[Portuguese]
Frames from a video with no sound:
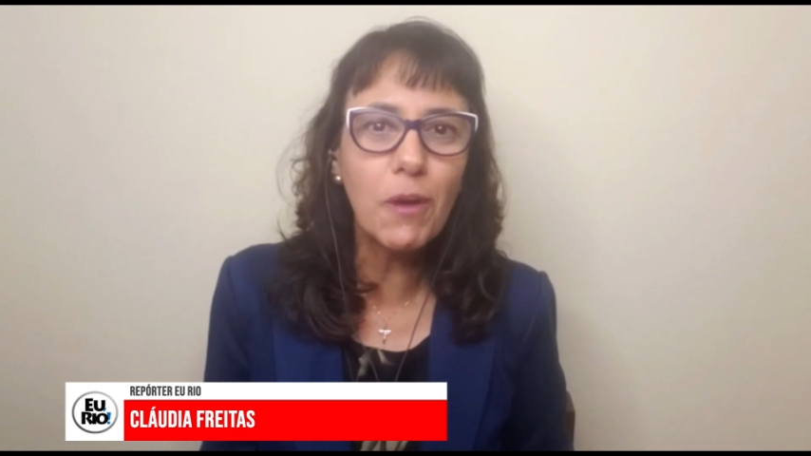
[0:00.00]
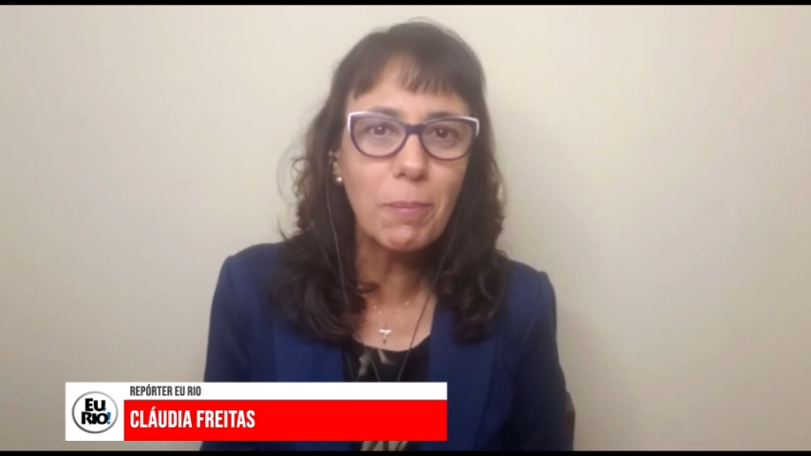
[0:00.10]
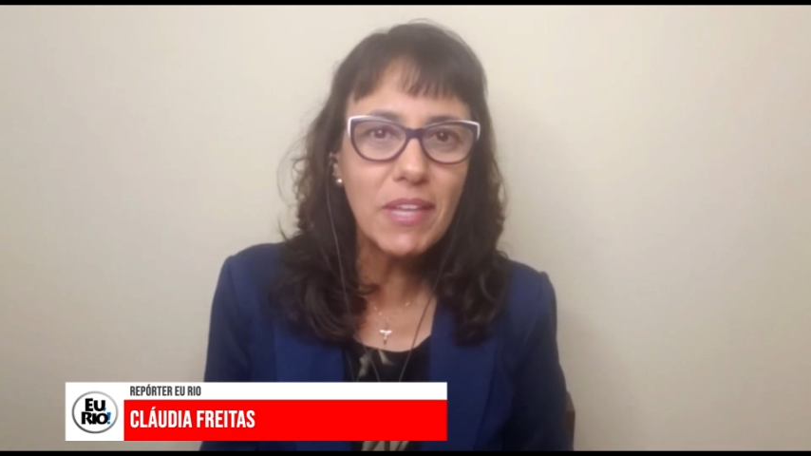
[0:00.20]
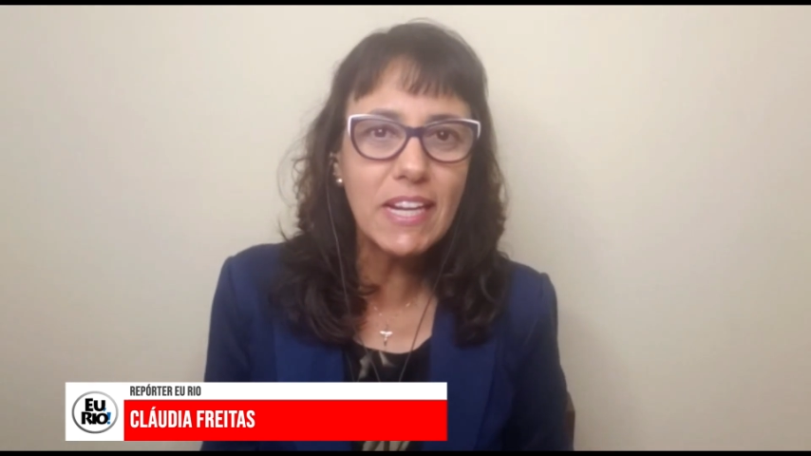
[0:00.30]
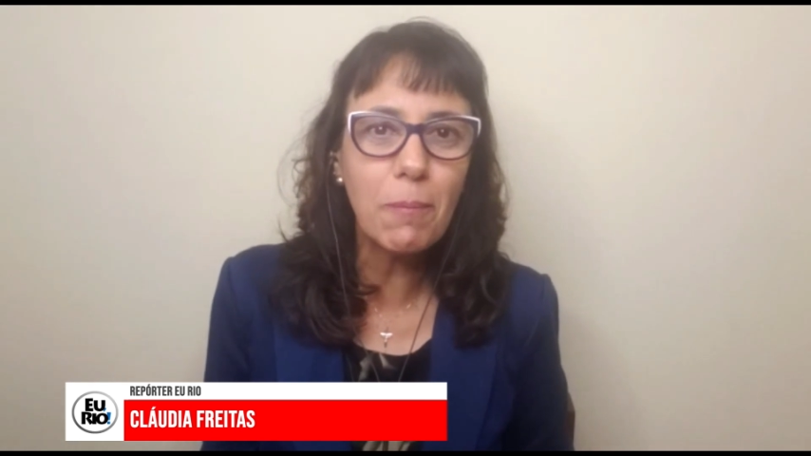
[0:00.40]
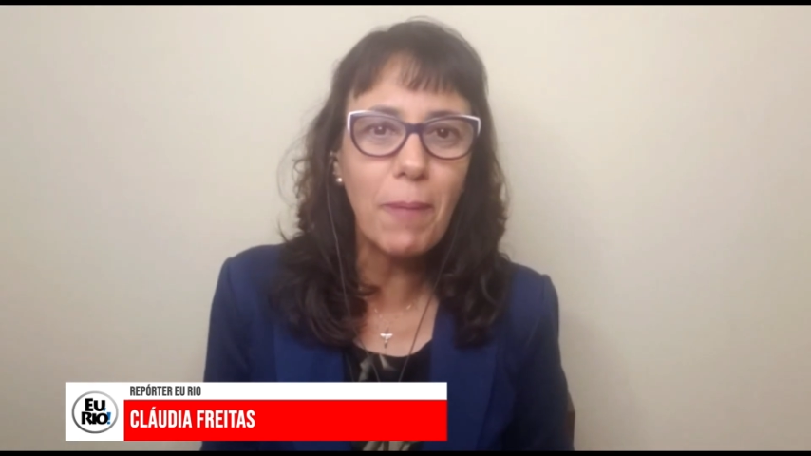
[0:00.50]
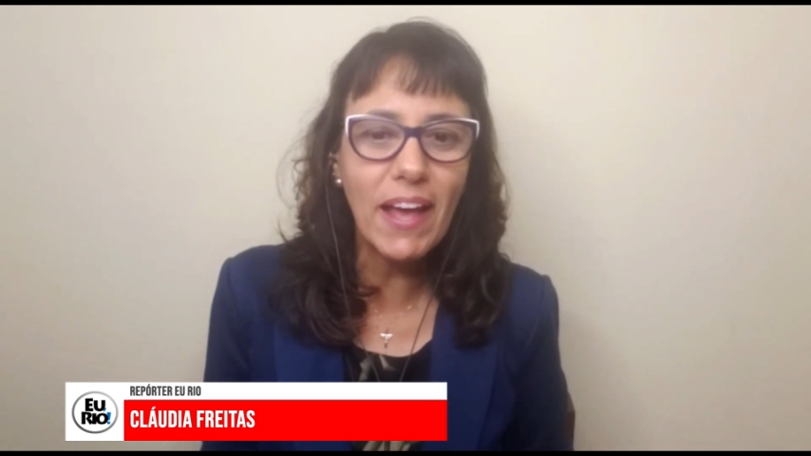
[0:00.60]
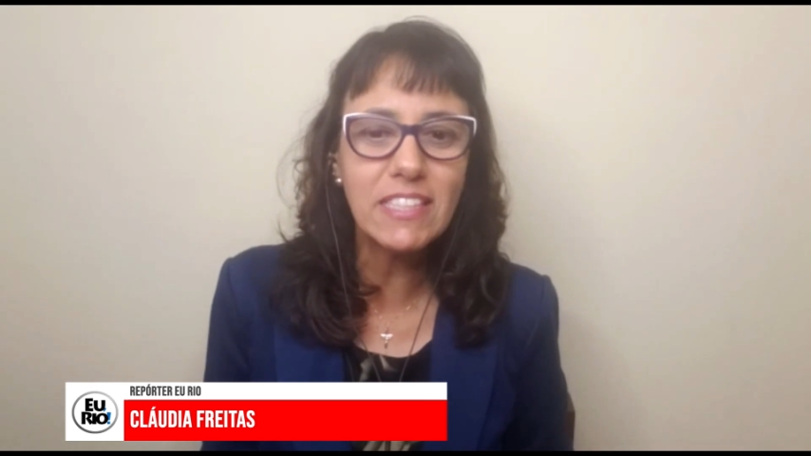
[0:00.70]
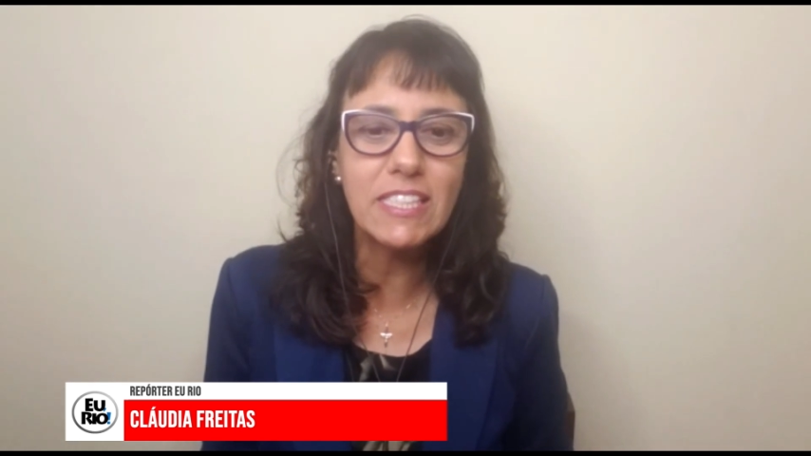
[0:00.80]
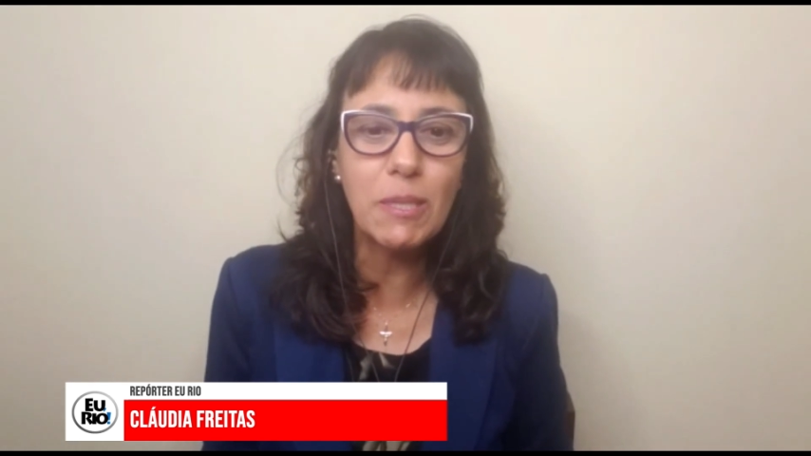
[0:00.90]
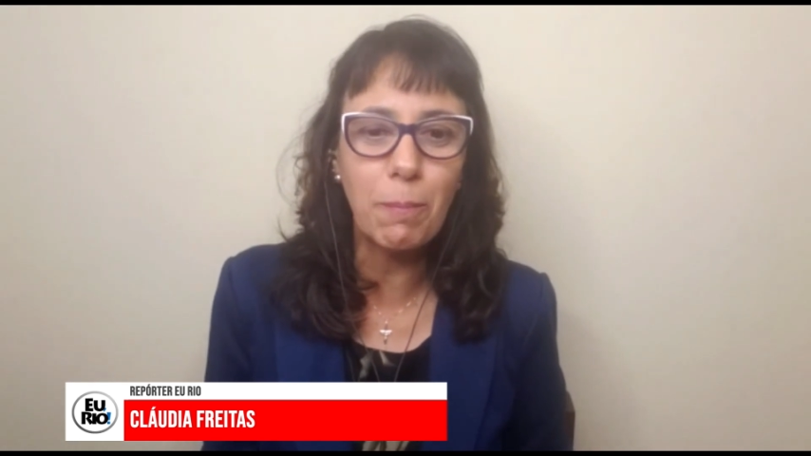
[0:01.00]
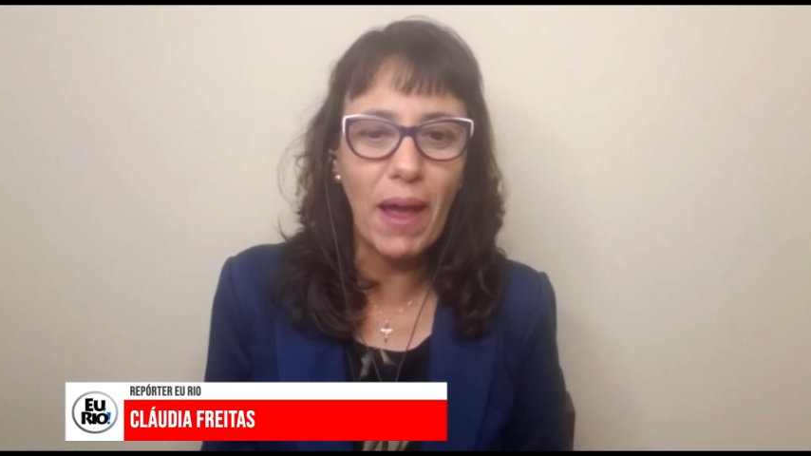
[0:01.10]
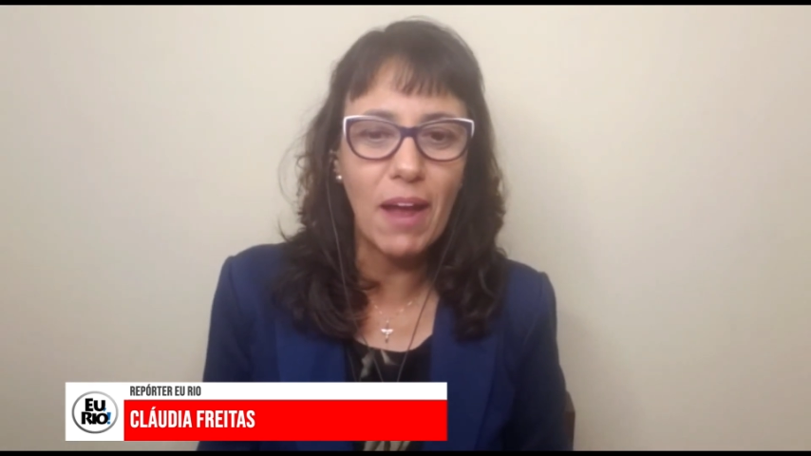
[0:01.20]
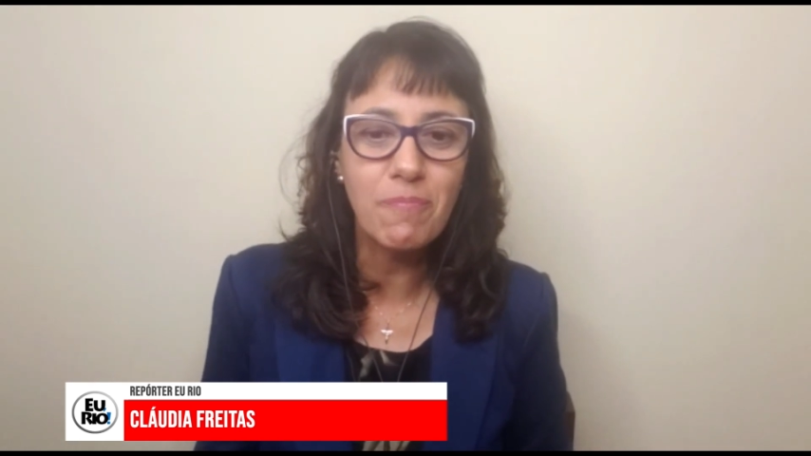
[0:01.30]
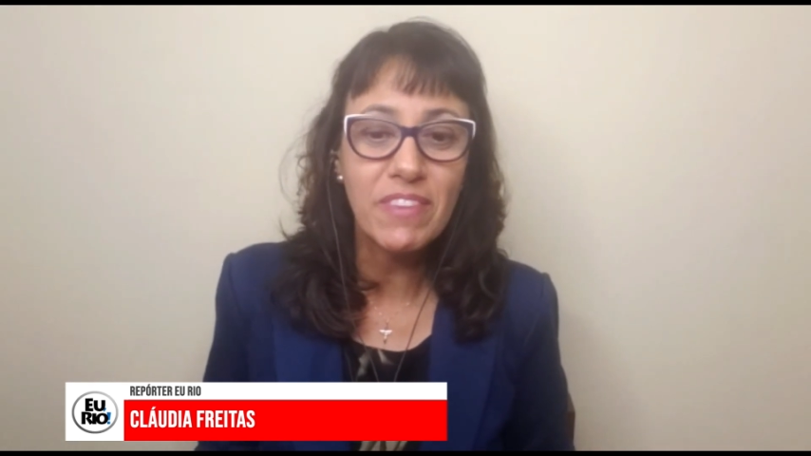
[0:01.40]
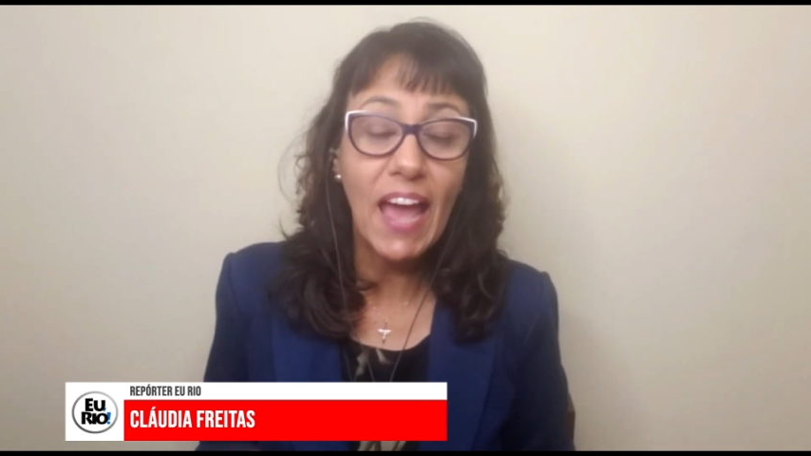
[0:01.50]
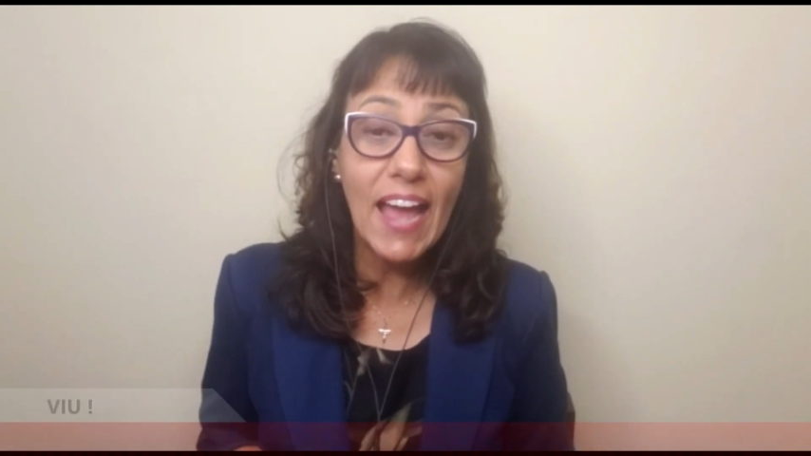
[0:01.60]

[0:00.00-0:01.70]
família participar.